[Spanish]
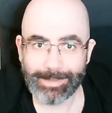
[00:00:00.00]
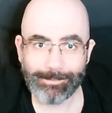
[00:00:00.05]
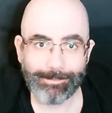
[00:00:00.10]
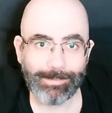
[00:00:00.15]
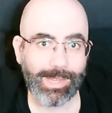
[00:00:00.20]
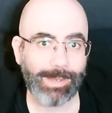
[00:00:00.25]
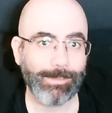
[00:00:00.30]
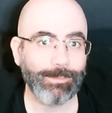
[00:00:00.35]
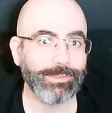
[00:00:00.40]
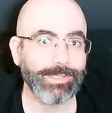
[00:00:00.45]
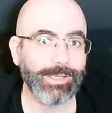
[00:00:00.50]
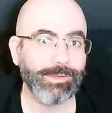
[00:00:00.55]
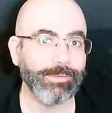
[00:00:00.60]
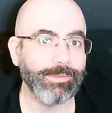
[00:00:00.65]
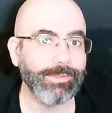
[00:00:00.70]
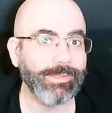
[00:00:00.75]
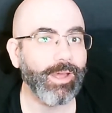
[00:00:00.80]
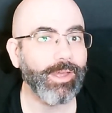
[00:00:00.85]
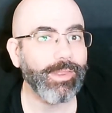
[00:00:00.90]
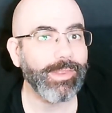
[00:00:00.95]
empezamos
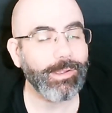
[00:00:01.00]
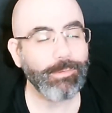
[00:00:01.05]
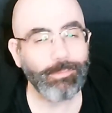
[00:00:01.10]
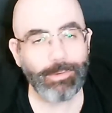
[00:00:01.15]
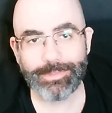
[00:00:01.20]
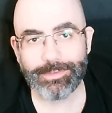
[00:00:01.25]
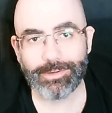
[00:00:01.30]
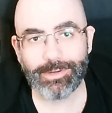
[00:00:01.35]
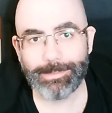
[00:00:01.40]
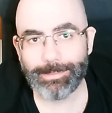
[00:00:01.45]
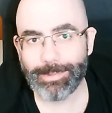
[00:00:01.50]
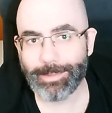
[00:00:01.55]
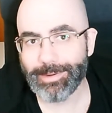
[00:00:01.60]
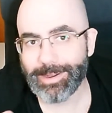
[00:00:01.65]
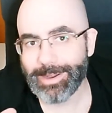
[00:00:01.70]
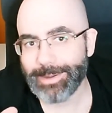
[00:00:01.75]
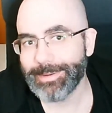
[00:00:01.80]
con dado de 4 y podemos